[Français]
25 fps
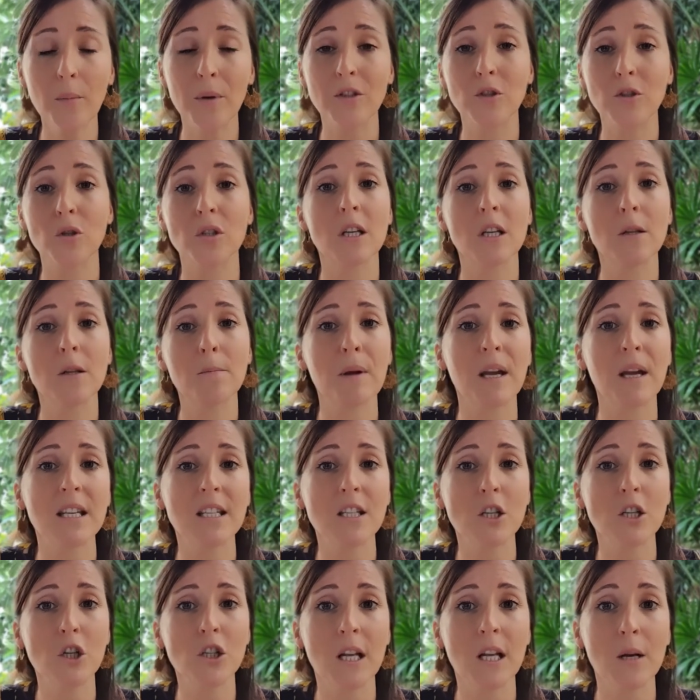parce que cette
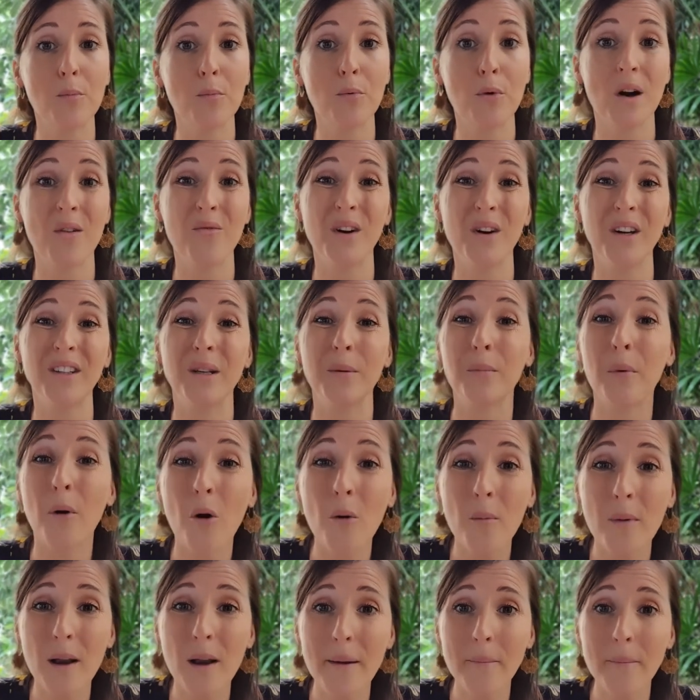personne, elle peut avoir des
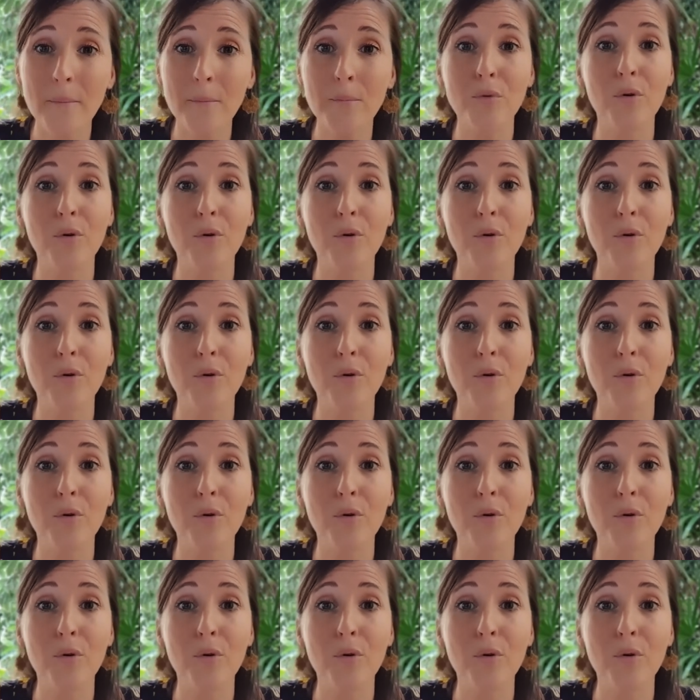problèmes